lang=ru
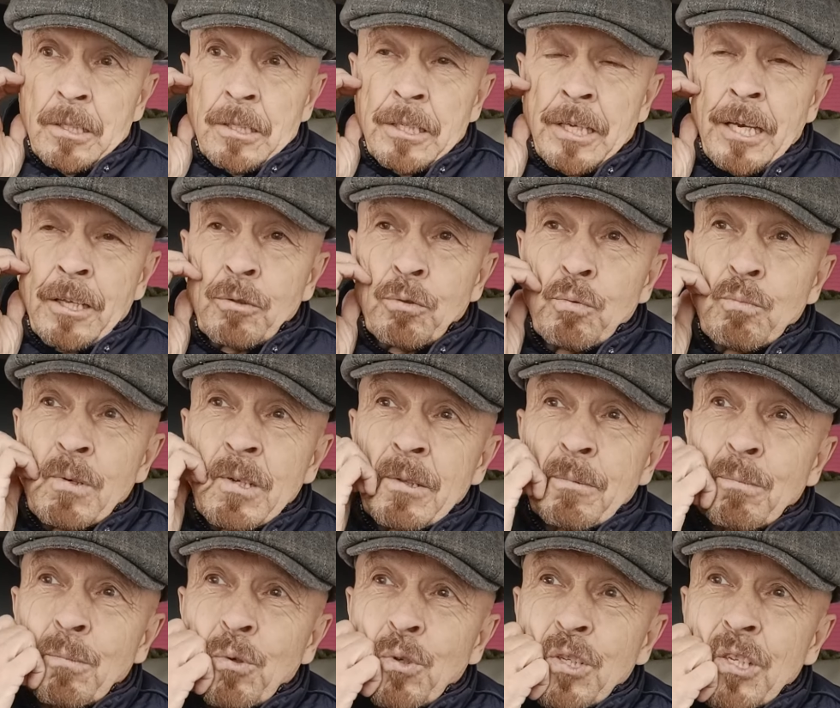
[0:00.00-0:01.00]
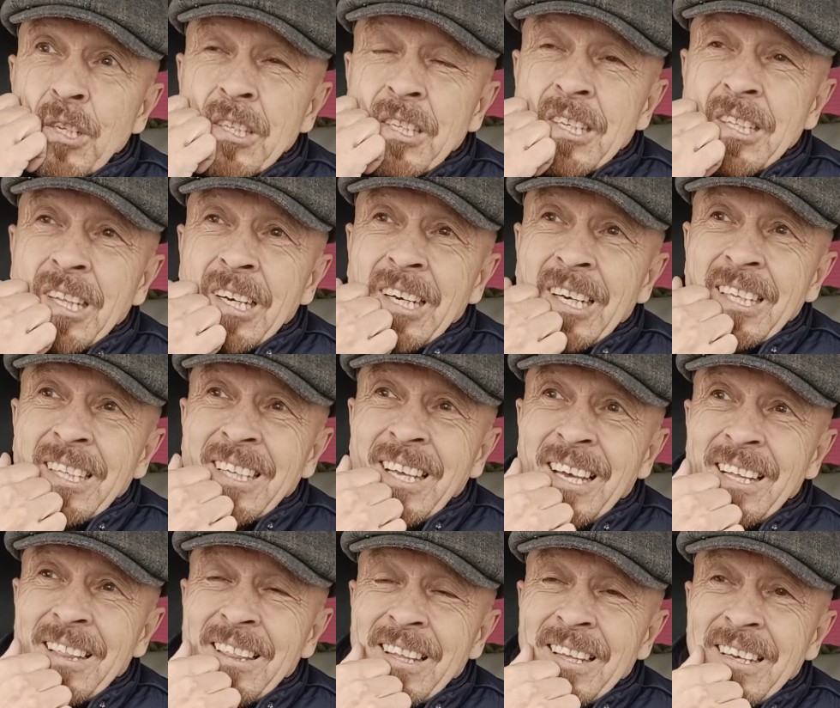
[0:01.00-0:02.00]
Я думал, может, это
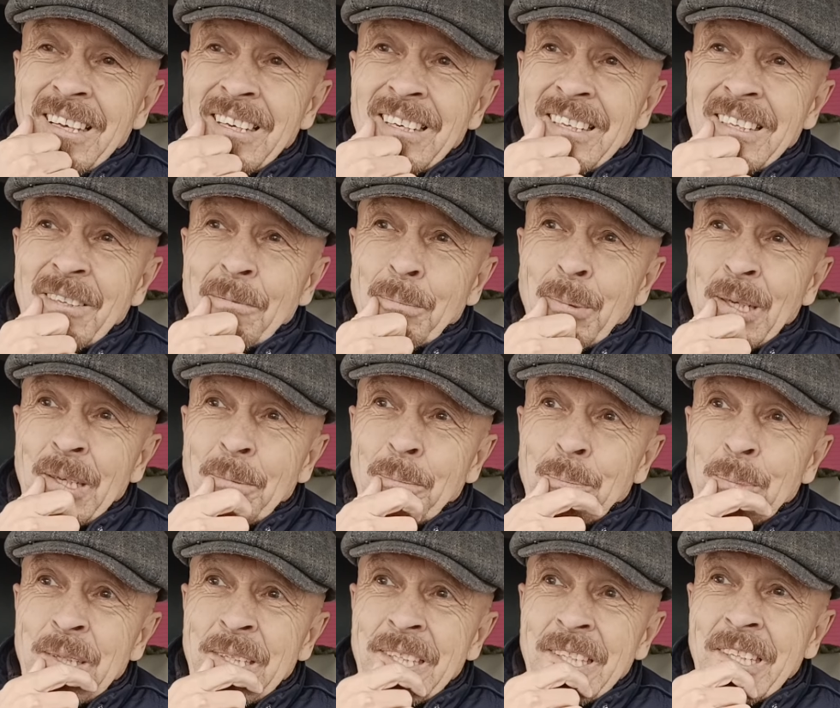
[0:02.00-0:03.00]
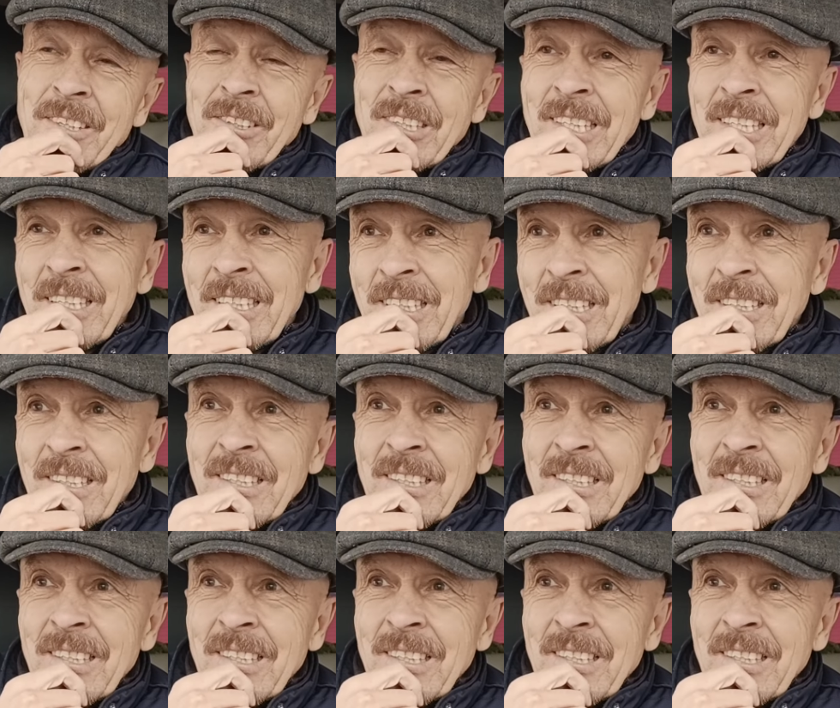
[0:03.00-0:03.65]
хотят э, переговорить